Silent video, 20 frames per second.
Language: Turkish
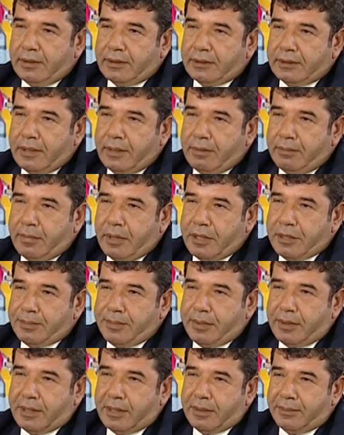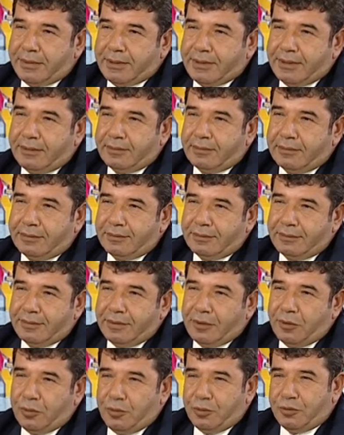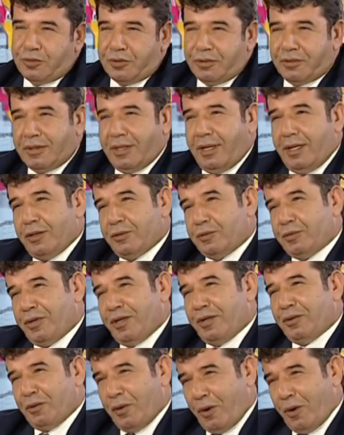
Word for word: Sayın Başbakanımızın 3 daha üç sonra 4